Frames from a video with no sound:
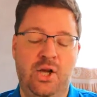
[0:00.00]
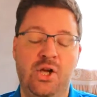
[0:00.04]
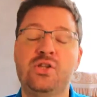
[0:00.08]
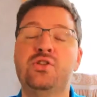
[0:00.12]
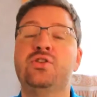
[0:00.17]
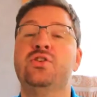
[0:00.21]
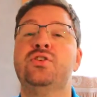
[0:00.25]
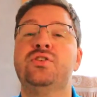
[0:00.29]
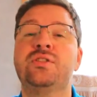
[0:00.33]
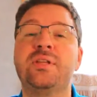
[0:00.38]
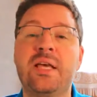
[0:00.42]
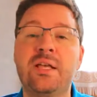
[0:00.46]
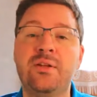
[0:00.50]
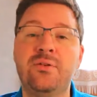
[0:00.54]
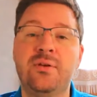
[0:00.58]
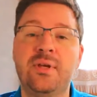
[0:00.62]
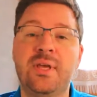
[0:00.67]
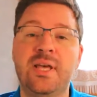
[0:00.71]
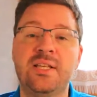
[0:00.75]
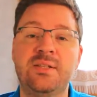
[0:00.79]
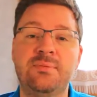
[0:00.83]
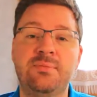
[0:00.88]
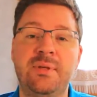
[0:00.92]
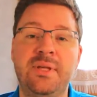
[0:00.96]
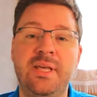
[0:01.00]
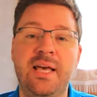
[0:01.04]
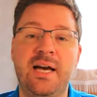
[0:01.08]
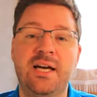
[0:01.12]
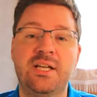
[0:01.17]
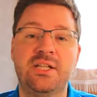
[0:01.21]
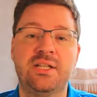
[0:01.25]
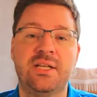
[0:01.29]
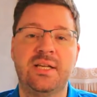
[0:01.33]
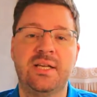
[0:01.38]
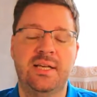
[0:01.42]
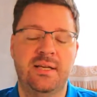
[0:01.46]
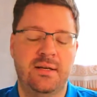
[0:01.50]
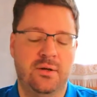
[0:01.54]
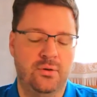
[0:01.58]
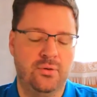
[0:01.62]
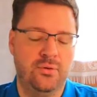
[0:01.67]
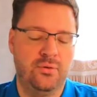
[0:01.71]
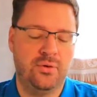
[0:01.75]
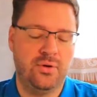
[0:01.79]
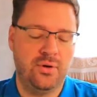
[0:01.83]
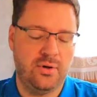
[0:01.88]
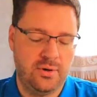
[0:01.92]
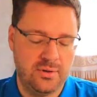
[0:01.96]
Ce serait du gaspillage, et en
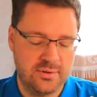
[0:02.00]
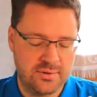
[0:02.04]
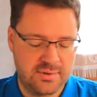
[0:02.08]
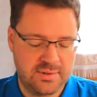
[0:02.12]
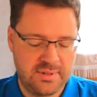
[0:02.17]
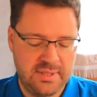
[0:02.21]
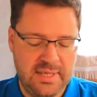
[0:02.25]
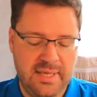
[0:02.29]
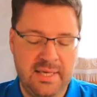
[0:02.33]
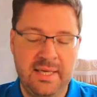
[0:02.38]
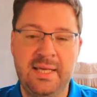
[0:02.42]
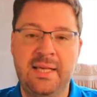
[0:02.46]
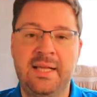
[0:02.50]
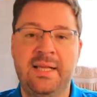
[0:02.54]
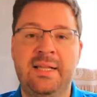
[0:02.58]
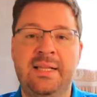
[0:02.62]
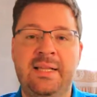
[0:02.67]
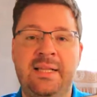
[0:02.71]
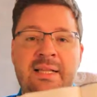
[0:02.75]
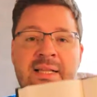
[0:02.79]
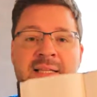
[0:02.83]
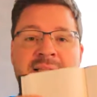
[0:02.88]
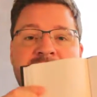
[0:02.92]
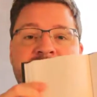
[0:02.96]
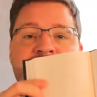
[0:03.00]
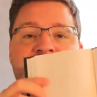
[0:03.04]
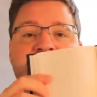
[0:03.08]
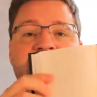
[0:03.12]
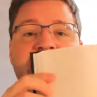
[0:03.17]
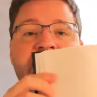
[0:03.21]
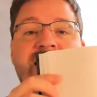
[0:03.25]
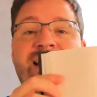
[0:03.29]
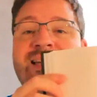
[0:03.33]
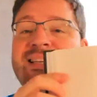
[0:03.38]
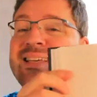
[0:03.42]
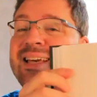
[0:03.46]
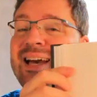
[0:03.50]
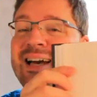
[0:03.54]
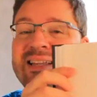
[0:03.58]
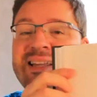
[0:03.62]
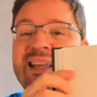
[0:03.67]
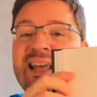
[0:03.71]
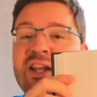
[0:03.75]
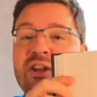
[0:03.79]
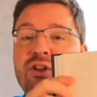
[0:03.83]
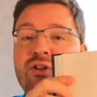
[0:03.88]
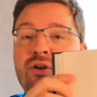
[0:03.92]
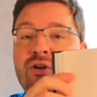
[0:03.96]
l'occurrence, c'est un
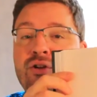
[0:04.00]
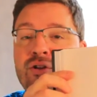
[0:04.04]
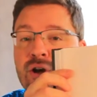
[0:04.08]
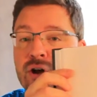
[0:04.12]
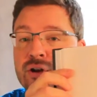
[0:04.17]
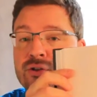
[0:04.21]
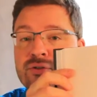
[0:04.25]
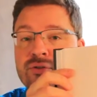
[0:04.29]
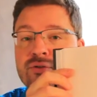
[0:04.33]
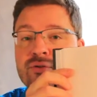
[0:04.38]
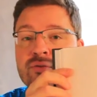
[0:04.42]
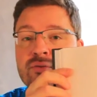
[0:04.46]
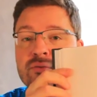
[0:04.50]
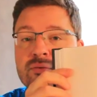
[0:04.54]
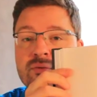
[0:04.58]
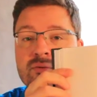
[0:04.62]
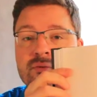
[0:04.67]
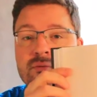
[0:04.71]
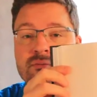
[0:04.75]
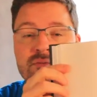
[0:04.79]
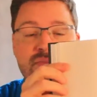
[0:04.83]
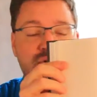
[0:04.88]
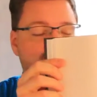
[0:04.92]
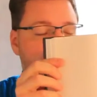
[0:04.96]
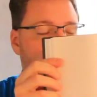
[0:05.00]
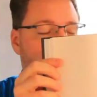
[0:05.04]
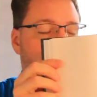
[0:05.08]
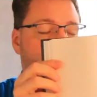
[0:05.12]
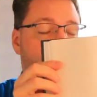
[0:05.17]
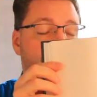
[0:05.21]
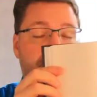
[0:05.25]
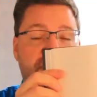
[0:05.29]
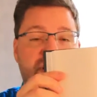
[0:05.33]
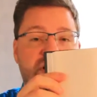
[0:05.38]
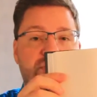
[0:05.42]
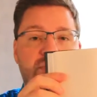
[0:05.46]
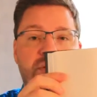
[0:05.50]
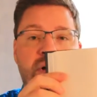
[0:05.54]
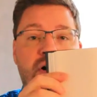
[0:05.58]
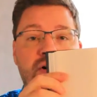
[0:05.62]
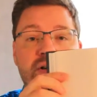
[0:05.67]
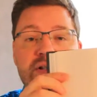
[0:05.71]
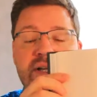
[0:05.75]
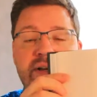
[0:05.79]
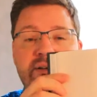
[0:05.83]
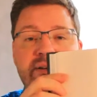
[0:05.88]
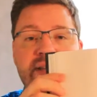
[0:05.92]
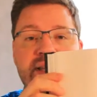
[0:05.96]
carnet de notes. Ce sont des pages
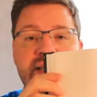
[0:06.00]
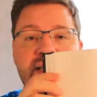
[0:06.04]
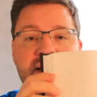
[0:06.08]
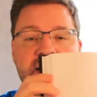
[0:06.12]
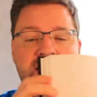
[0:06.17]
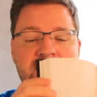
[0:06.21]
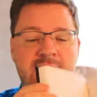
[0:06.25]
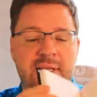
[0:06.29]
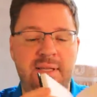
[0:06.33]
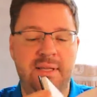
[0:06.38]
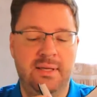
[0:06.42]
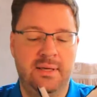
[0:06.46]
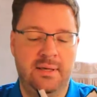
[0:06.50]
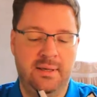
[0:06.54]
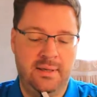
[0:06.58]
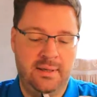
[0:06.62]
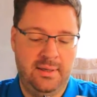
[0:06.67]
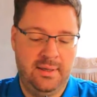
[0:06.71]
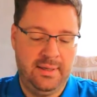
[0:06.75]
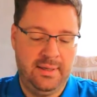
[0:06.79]
blanches avec des lignes.